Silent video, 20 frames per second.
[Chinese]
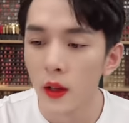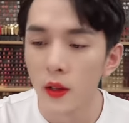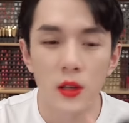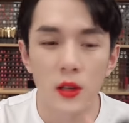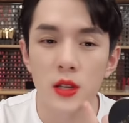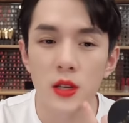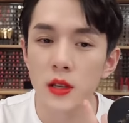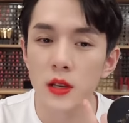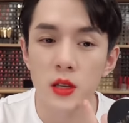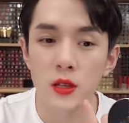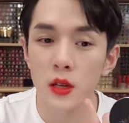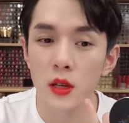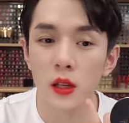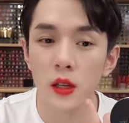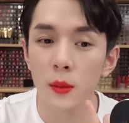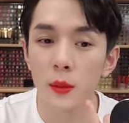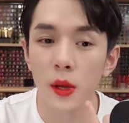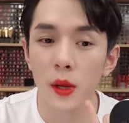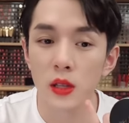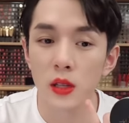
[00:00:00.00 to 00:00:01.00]
这件事真
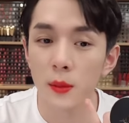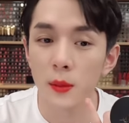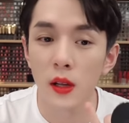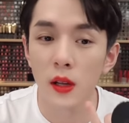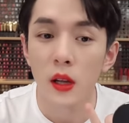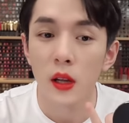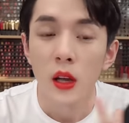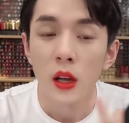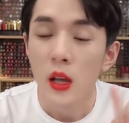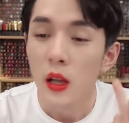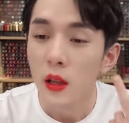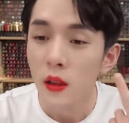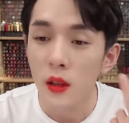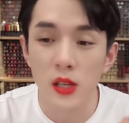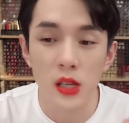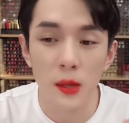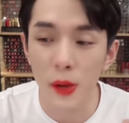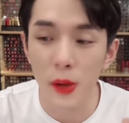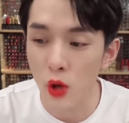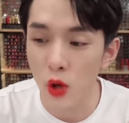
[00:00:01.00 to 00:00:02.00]
的，你们你们那
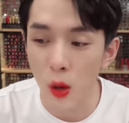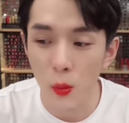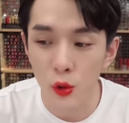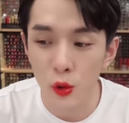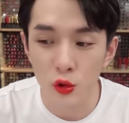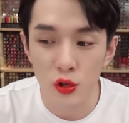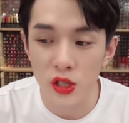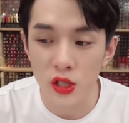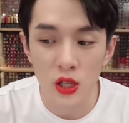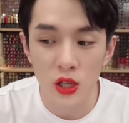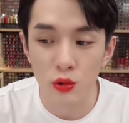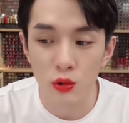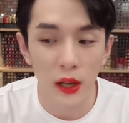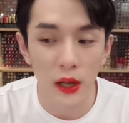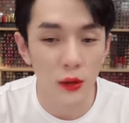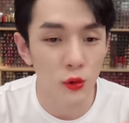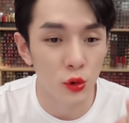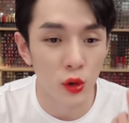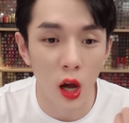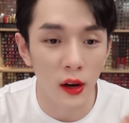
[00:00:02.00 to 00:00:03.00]
些美妆博主试色出
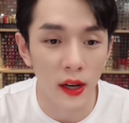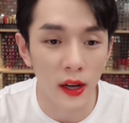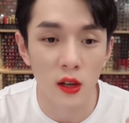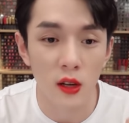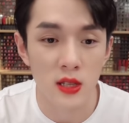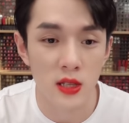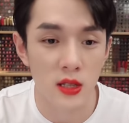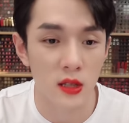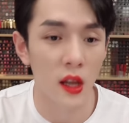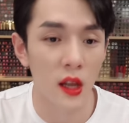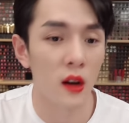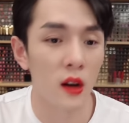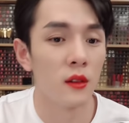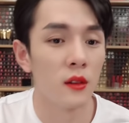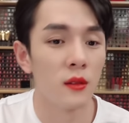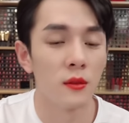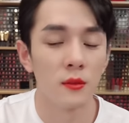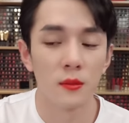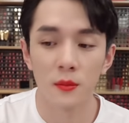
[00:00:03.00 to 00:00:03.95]
来，觉得好看到死掉。